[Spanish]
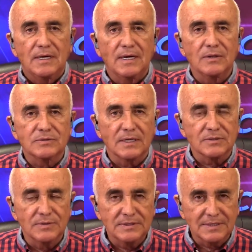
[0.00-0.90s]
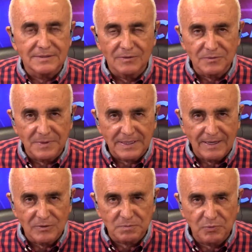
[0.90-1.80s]
a los accionistas en los
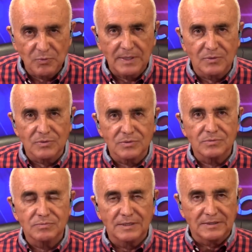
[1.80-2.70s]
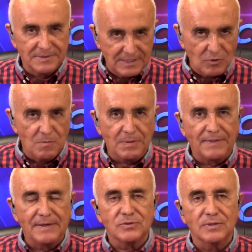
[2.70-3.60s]
mercados públicos, a través de
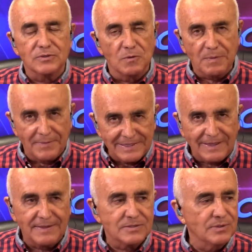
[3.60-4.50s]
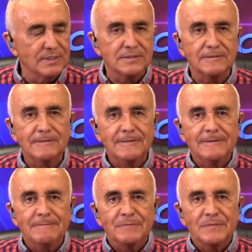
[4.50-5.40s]
compra de acciones, compra-venta de acciones,
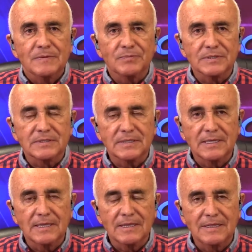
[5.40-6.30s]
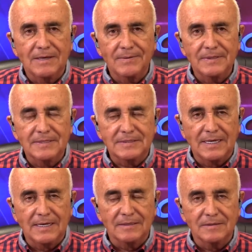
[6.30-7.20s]
pues eh, deben de
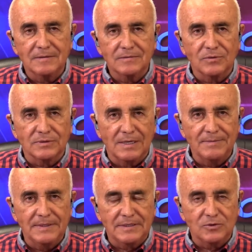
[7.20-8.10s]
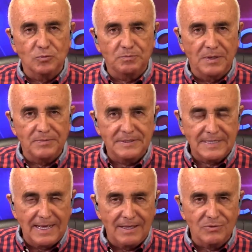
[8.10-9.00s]
estar totalmente
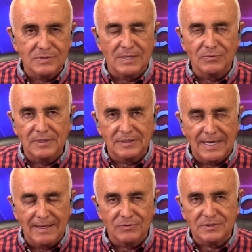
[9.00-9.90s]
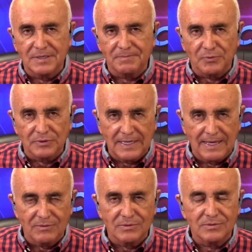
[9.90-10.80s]
supervisados, auditados,
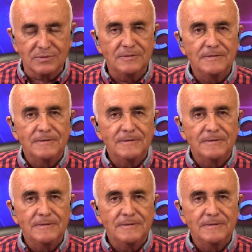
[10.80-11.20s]
reportados